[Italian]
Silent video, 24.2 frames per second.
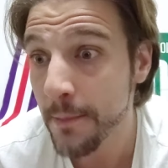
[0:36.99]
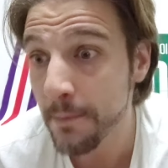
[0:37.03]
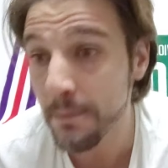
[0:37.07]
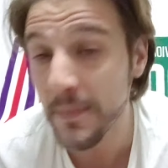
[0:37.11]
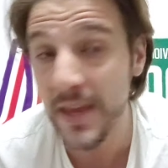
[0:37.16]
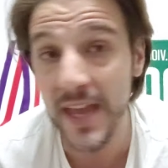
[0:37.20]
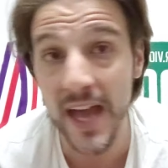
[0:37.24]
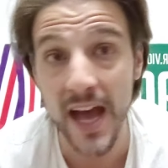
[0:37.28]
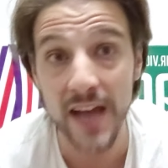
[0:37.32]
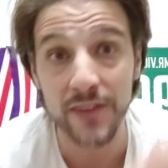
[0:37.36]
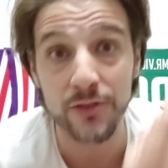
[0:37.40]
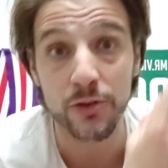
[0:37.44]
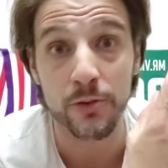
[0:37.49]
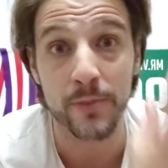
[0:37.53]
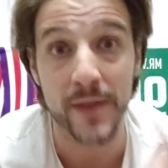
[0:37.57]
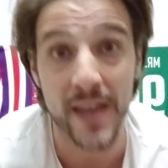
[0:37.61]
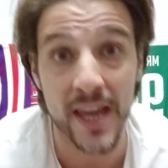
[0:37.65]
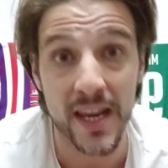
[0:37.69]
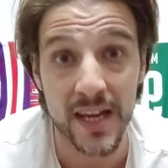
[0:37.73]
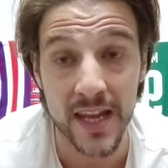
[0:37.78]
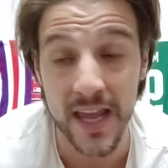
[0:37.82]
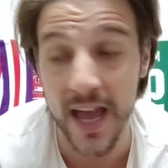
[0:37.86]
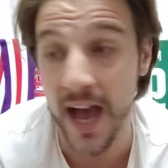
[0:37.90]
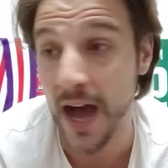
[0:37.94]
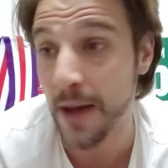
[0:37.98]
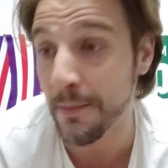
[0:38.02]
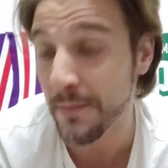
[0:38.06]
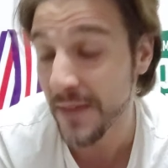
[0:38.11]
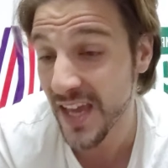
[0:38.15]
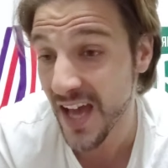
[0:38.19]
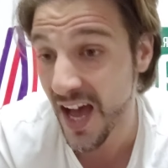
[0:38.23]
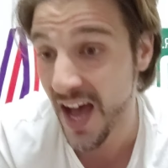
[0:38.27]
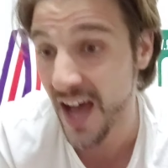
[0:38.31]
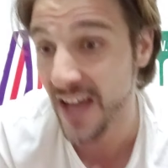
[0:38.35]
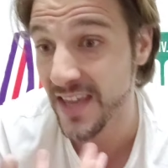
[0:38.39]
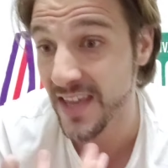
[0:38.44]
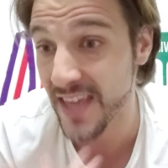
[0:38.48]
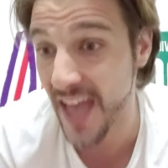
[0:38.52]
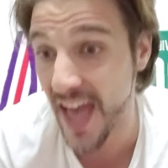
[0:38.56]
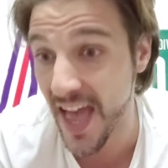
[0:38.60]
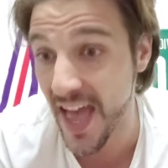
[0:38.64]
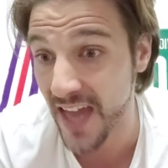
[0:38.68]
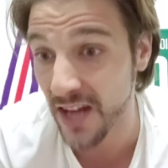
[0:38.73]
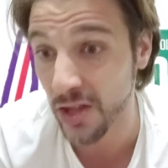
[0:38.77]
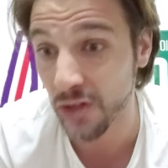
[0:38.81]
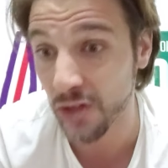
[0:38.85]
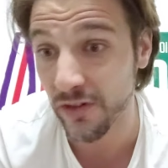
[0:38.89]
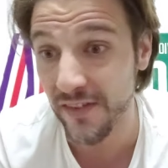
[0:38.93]
mica domenica, mica
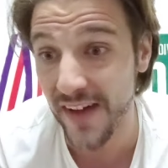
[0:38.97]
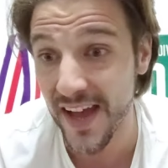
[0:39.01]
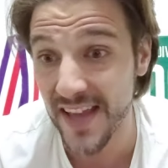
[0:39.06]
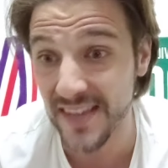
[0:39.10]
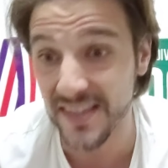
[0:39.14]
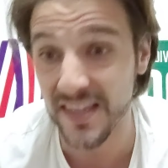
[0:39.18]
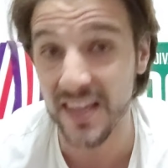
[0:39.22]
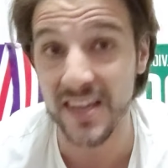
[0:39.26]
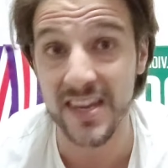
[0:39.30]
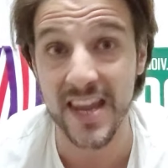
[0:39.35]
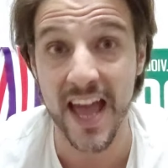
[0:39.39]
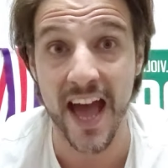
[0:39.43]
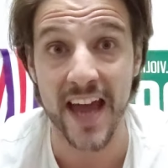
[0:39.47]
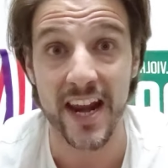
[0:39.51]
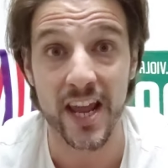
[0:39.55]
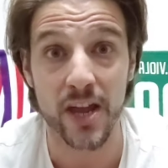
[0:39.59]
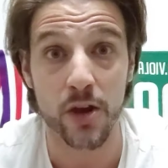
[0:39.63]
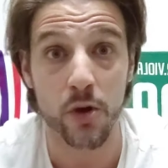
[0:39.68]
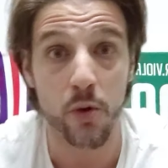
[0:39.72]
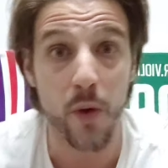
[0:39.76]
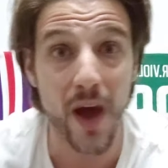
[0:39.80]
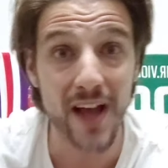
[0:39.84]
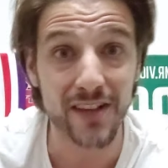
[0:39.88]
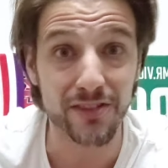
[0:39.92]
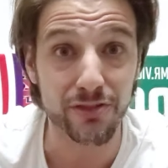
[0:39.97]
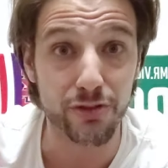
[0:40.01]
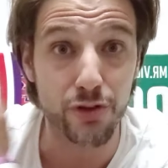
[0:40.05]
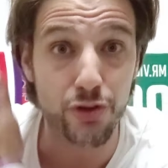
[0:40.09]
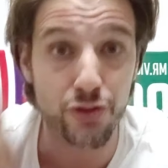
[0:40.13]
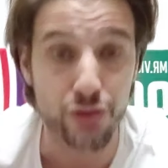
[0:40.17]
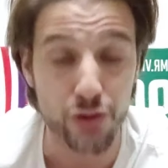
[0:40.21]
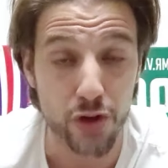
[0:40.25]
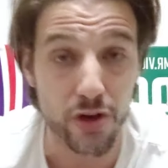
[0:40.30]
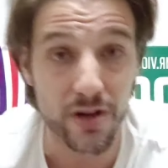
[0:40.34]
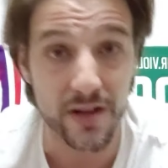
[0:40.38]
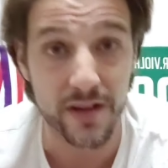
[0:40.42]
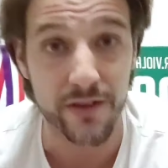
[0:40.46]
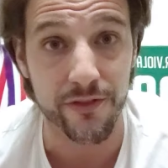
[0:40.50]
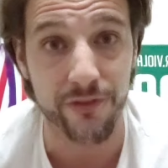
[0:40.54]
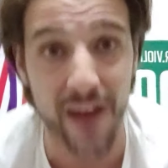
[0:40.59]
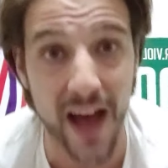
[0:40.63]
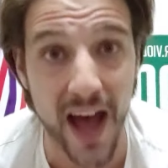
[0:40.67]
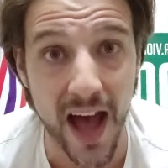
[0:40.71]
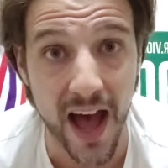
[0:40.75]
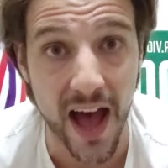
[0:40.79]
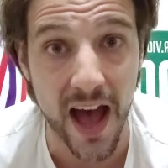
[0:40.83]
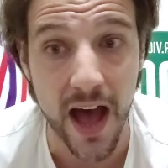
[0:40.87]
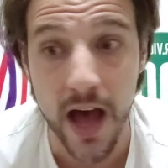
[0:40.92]
ieri, dovevate segnare 4 giorni
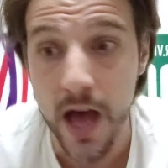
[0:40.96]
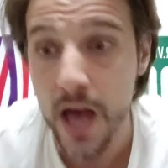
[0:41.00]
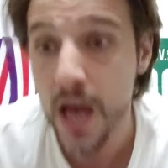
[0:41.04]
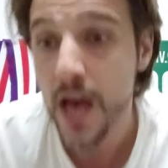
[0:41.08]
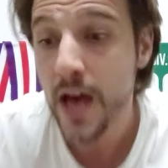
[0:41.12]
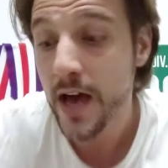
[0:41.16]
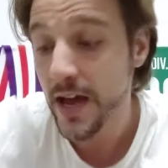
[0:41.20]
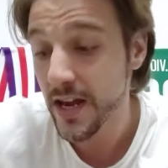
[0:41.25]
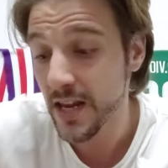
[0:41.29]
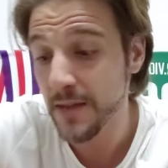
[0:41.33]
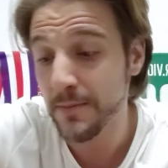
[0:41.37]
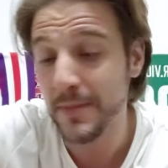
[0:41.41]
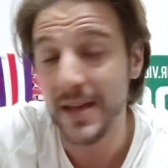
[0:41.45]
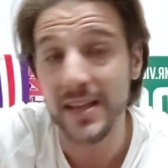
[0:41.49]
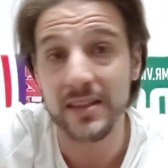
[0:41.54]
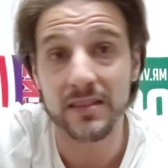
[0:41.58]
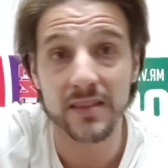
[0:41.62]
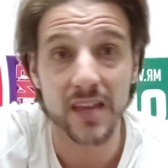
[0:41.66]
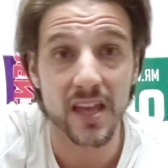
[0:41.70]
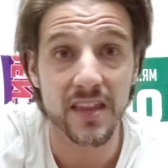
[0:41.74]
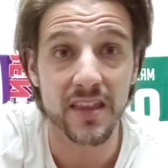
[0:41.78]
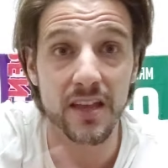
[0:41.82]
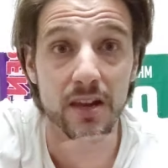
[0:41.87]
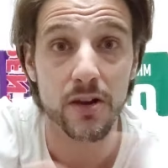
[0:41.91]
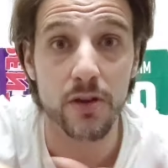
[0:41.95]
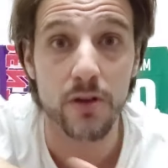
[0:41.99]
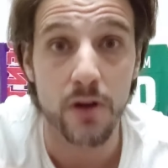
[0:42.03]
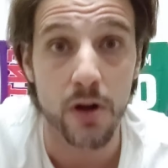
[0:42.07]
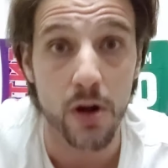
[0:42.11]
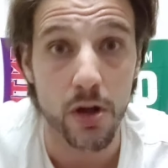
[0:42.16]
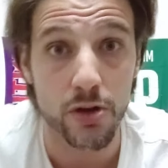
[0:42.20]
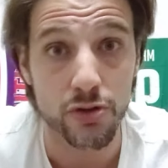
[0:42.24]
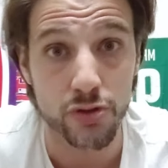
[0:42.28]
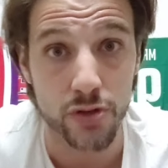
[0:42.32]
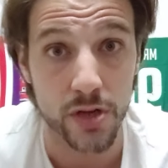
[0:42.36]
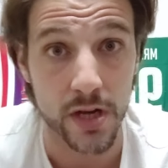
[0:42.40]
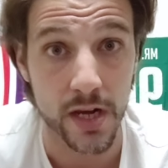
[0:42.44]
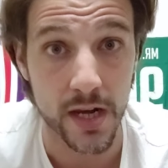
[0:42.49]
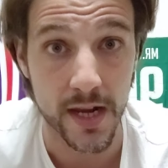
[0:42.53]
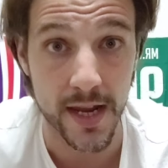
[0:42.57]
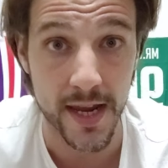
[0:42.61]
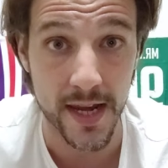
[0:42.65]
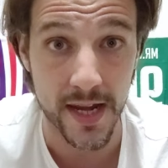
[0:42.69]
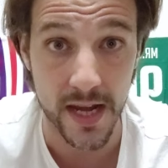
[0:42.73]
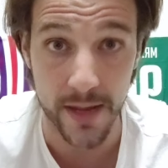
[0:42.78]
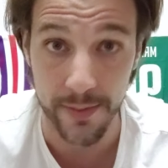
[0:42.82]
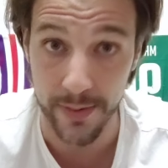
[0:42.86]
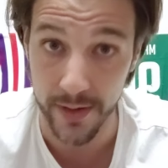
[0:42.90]
fa, rimettete l'orologio in
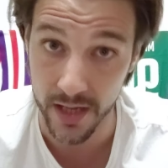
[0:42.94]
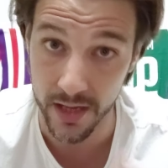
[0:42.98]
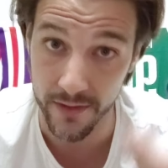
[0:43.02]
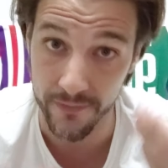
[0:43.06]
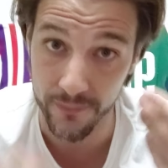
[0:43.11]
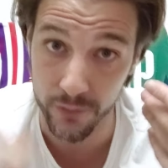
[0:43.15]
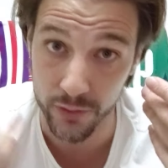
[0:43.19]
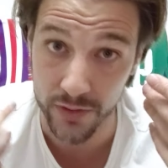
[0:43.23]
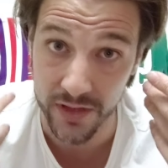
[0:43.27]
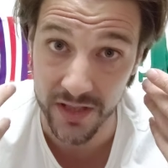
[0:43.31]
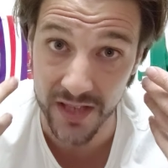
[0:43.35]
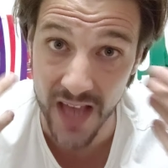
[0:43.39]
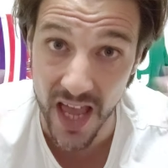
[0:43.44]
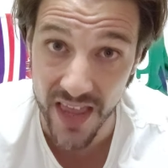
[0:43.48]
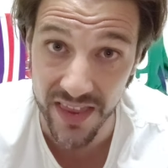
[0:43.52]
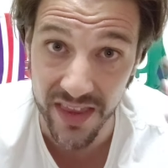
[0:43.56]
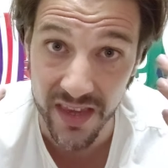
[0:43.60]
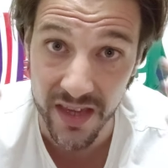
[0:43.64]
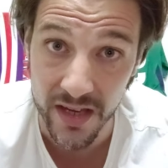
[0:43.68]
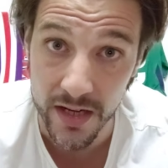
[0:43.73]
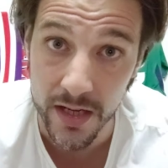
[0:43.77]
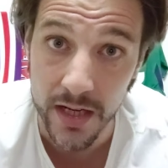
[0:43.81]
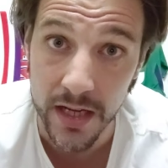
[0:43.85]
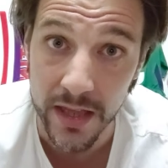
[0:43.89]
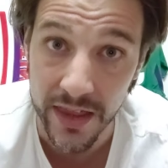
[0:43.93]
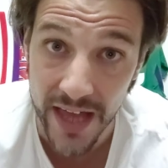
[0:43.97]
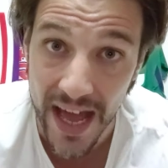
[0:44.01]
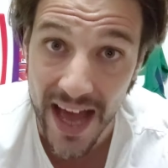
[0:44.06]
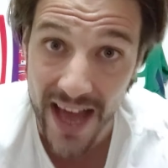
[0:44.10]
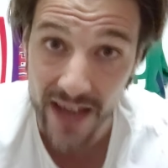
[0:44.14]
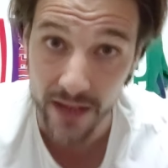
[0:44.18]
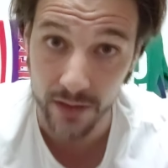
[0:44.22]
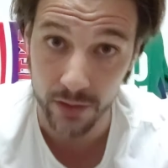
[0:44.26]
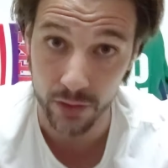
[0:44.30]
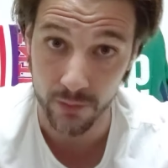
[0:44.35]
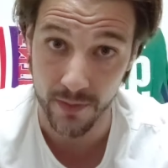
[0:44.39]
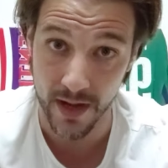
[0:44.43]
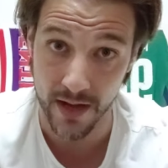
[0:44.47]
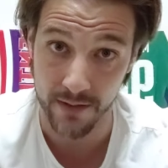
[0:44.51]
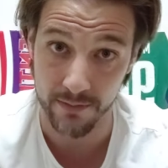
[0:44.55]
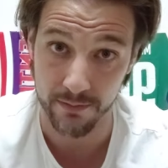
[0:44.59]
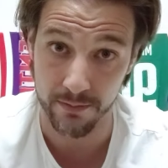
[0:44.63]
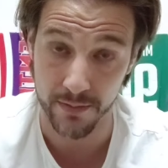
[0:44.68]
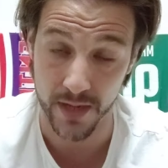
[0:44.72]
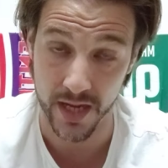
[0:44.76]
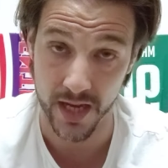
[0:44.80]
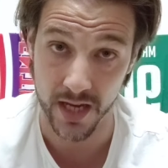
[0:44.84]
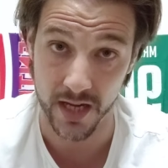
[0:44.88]
linea perché voi siete in ritardo
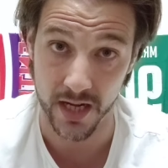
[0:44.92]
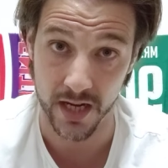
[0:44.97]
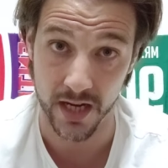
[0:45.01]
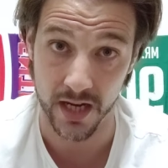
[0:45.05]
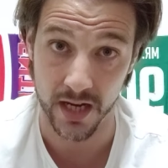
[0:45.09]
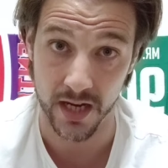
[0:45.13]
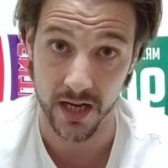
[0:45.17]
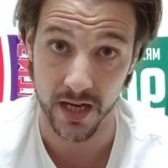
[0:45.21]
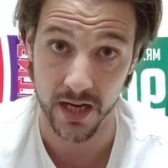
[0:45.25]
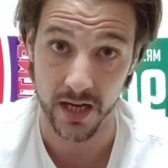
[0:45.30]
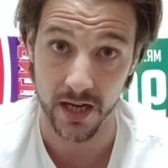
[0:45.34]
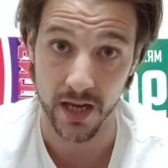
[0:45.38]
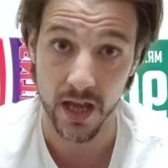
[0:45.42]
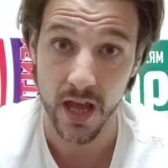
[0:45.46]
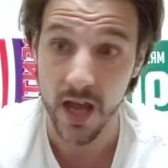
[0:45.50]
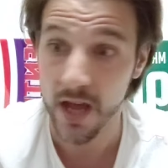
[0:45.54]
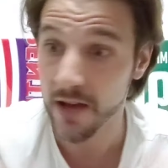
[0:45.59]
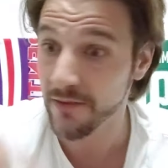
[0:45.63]
bambini.